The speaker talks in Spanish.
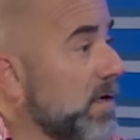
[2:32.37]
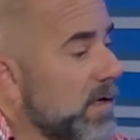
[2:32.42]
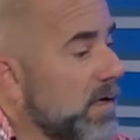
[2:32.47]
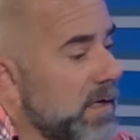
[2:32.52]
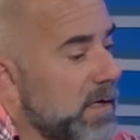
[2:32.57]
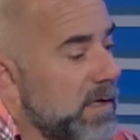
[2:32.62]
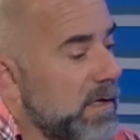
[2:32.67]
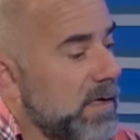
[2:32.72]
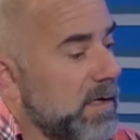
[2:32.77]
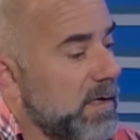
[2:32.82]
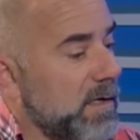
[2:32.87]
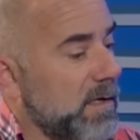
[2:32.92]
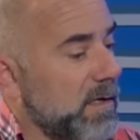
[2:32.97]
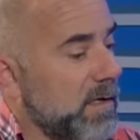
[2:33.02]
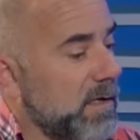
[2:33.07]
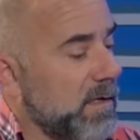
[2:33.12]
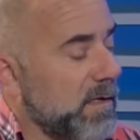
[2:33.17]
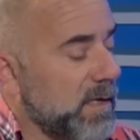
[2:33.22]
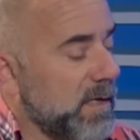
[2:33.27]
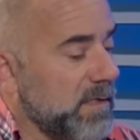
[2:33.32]

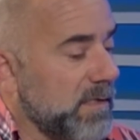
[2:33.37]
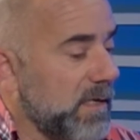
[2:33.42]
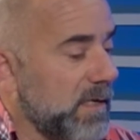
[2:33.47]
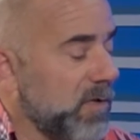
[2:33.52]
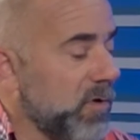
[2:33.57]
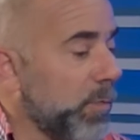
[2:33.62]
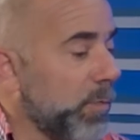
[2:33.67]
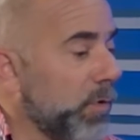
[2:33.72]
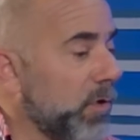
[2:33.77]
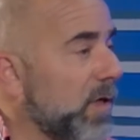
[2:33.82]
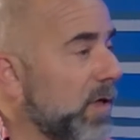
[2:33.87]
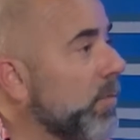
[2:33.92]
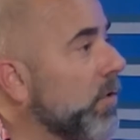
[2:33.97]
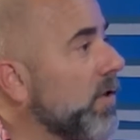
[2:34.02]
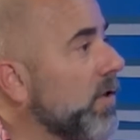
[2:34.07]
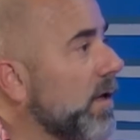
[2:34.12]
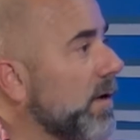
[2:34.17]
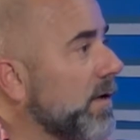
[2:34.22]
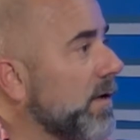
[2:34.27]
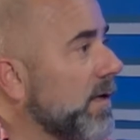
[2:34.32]
eh, así que no podemos